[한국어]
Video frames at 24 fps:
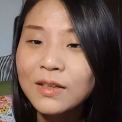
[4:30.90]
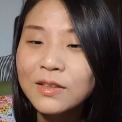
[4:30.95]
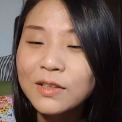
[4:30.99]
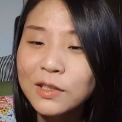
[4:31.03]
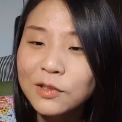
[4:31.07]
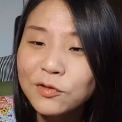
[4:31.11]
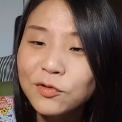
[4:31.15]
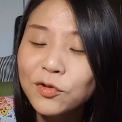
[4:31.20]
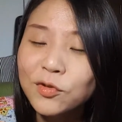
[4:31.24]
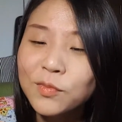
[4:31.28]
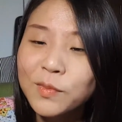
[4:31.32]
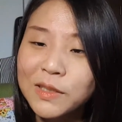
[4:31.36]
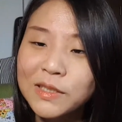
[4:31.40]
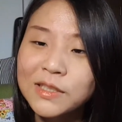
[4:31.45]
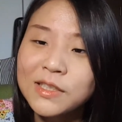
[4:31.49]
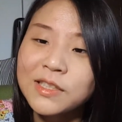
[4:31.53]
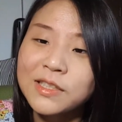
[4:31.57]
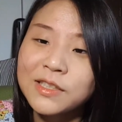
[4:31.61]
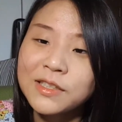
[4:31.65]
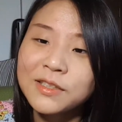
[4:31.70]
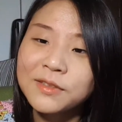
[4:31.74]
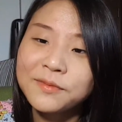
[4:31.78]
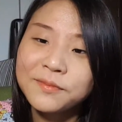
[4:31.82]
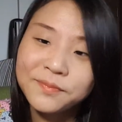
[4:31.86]
탕수육
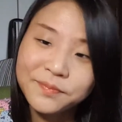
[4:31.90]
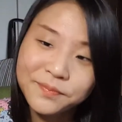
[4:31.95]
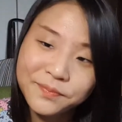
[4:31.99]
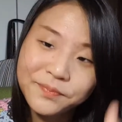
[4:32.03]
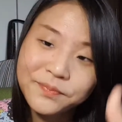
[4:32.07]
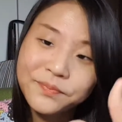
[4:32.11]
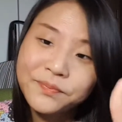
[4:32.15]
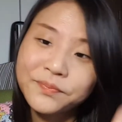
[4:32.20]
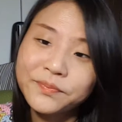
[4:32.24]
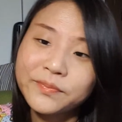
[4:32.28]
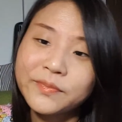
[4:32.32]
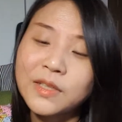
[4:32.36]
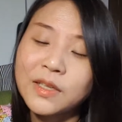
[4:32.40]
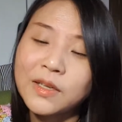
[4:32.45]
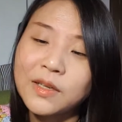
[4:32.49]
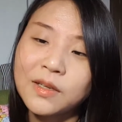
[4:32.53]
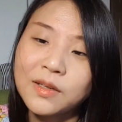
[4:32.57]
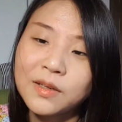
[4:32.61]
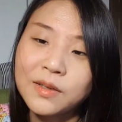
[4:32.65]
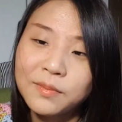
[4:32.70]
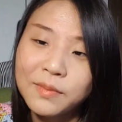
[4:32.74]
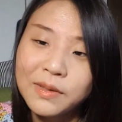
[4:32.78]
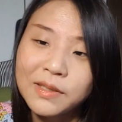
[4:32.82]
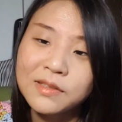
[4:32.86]
맛있지?
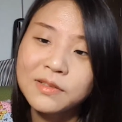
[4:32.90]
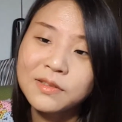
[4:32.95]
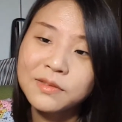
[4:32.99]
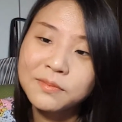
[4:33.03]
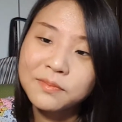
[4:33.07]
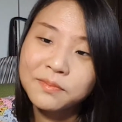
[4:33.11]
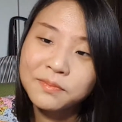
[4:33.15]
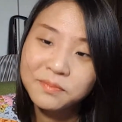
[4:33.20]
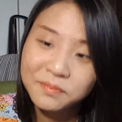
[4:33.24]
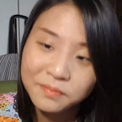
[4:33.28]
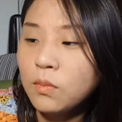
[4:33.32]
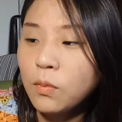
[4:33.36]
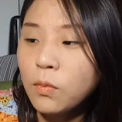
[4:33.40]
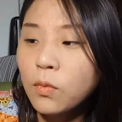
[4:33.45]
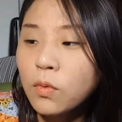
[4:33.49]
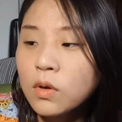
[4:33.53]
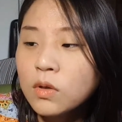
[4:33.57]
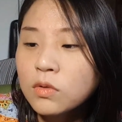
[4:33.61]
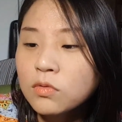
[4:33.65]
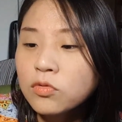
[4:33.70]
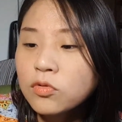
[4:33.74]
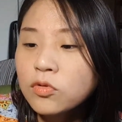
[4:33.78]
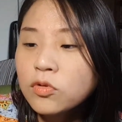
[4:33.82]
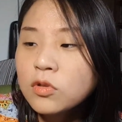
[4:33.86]
말씀. 뭔가
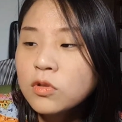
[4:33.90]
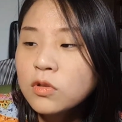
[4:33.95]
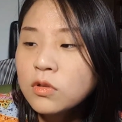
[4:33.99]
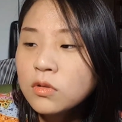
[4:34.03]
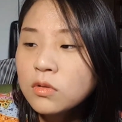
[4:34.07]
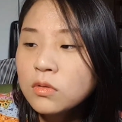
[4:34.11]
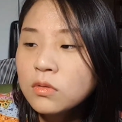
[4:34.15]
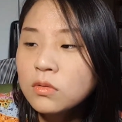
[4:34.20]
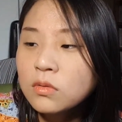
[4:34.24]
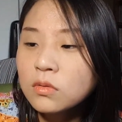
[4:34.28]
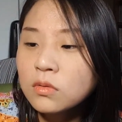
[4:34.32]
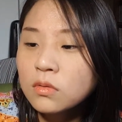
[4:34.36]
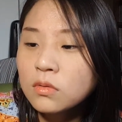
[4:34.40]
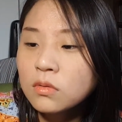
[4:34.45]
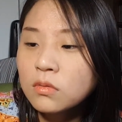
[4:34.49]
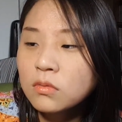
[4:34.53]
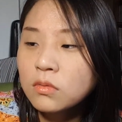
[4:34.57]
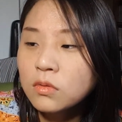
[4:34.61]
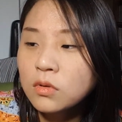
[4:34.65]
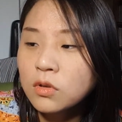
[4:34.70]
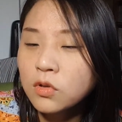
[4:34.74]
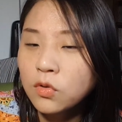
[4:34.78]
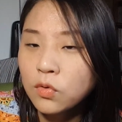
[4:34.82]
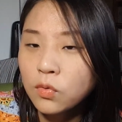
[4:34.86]
수능은
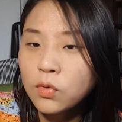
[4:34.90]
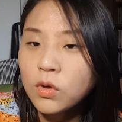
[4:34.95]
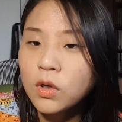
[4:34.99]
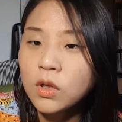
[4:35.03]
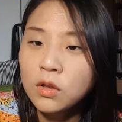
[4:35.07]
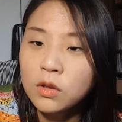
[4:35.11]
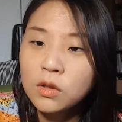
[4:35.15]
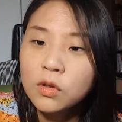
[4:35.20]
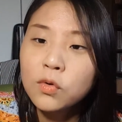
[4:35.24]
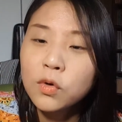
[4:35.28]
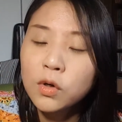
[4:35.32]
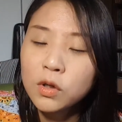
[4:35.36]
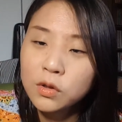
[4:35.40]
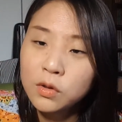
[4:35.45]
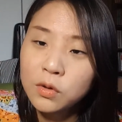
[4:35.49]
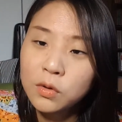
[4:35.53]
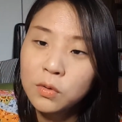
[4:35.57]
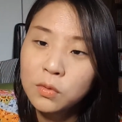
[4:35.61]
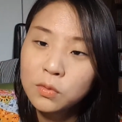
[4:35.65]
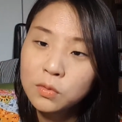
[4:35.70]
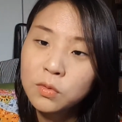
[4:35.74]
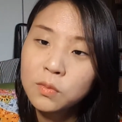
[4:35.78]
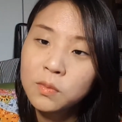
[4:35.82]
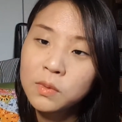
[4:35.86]
그런 게 있는 것
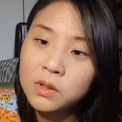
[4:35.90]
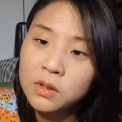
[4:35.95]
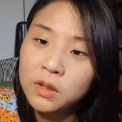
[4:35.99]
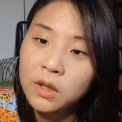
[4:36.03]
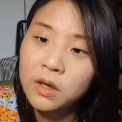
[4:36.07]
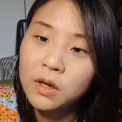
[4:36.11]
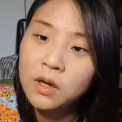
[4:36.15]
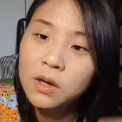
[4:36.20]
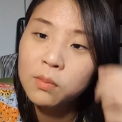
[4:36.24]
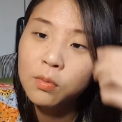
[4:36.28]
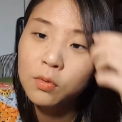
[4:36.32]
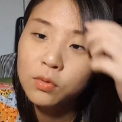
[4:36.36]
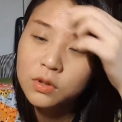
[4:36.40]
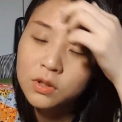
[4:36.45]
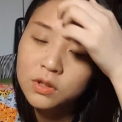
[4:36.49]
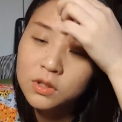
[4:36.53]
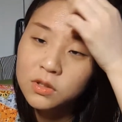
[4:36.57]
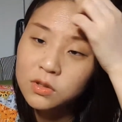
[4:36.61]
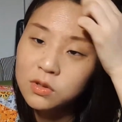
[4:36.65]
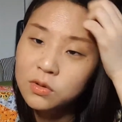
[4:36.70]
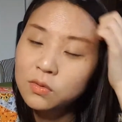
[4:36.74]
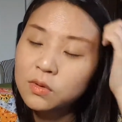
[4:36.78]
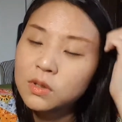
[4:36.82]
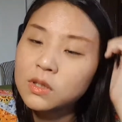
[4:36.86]
같아요. 정말 내가 보기
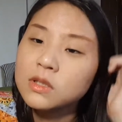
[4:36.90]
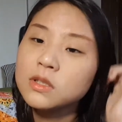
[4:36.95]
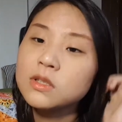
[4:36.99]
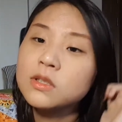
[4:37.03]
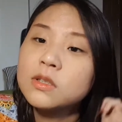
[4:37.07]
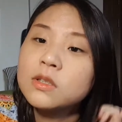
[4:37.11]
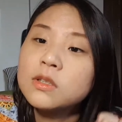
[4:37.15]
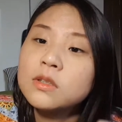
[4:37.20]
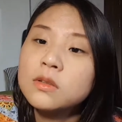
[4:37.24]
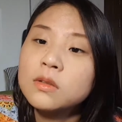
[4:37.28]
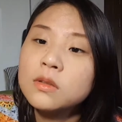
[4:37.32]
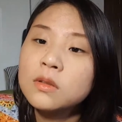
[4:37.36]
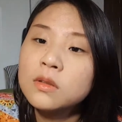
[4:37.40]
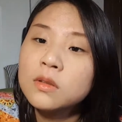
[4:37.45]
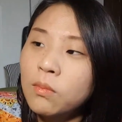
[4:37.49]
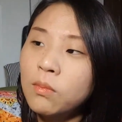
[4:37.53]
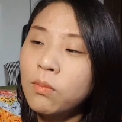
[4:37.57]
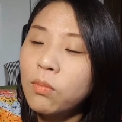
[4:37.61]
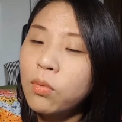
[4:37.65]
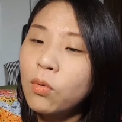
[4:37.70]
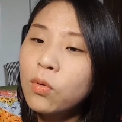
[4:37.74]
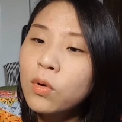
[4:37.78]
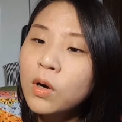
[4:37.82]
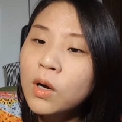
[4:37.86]
직전까지는
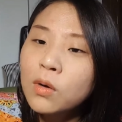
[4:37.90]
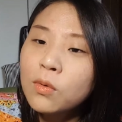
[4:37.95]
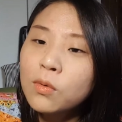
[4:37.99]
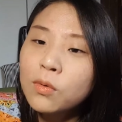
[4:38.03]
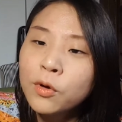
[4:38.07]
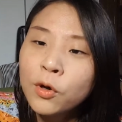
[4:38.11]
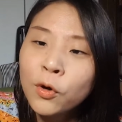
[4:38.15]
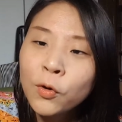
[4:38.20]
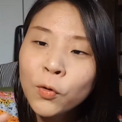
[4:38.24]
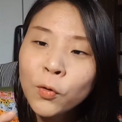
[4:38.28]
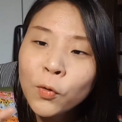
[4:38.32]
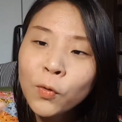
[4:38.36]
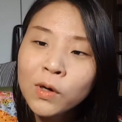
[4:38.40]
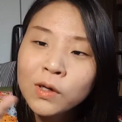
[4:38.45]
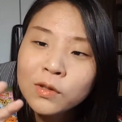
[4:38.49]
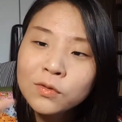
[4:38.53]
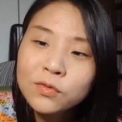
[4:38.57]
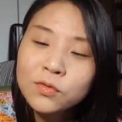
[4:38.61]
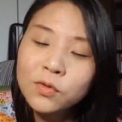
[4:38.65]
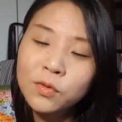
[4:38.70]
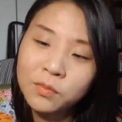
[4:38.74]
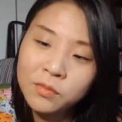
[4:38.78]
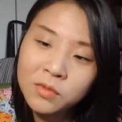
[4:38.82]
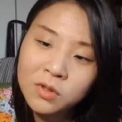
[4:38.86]
뭐라고 형용할
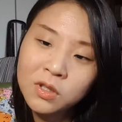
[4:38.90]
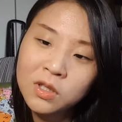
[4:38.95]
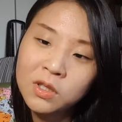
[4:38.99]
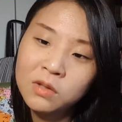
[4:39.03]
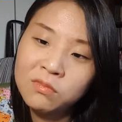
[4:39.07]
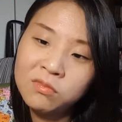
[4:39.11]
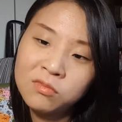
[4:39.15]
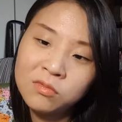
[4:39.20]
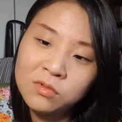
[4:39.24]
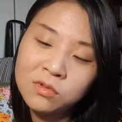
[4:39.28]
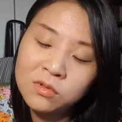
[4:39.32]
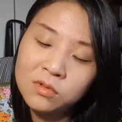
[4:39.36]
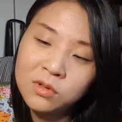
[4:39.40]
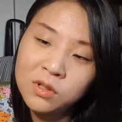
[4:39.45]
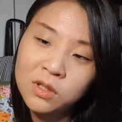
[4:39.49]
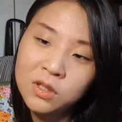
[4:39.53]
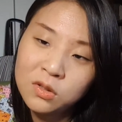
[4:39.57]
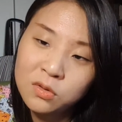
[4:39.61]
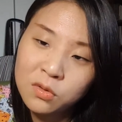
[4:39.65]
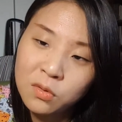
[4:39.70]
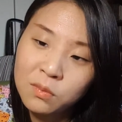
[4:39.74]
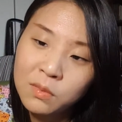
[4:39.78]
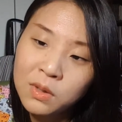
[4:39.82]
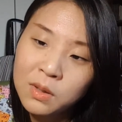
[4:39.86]
수 없는 기분이
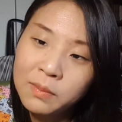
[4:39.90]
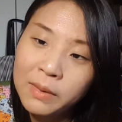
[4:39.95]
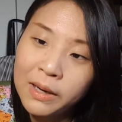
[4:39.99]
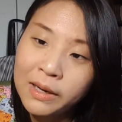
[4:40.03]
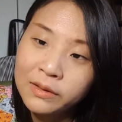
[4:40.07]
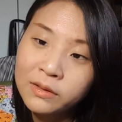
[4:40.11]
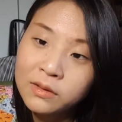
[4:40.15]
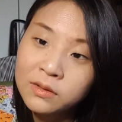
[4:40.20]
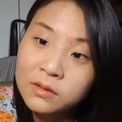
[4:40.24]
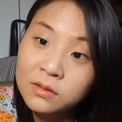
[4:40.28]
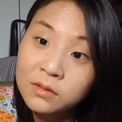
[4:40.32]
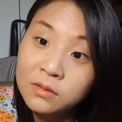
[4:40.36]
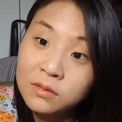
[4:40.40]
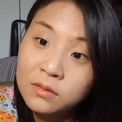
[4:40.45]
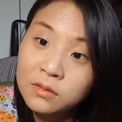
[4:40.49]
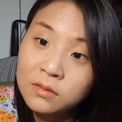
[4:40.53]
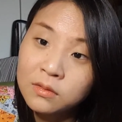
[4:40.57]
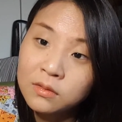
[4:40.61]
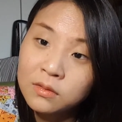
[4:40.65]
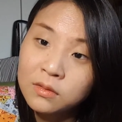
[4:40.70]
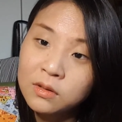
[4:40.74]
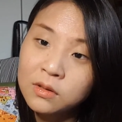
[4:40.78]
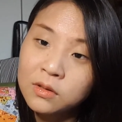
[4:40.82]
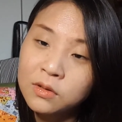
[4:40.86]
정말 많은
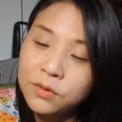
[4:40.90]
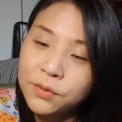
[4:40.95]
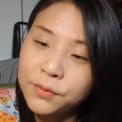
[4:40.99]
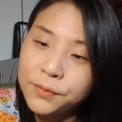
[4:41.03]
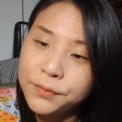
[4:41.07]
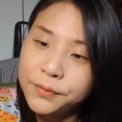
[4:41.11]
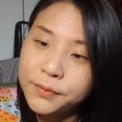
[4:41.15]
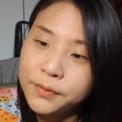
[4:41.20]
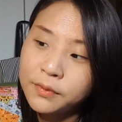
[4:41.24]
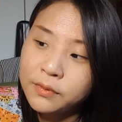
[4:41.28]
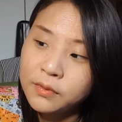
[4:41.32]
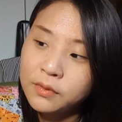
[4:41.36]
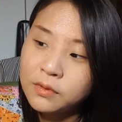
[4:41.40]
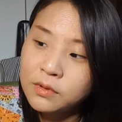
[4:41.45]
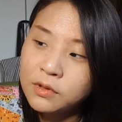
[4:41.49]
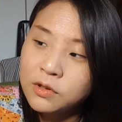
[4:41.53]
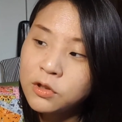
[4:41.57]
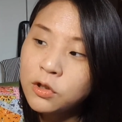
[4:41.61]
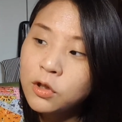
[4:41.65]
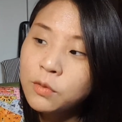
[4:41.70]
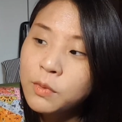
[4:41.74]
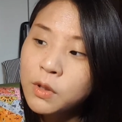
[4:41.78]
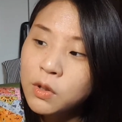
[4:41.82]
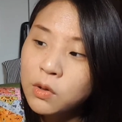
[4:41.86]
그런
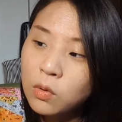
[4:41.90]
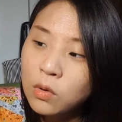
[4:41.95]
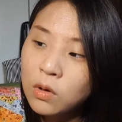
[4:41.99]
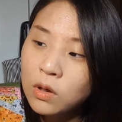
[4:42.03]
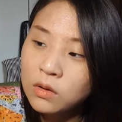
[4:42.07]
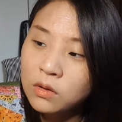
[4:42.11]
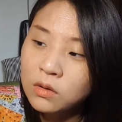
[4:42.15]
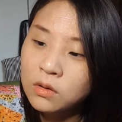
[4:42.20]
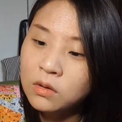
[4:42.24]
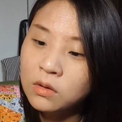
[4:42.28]
시험인 것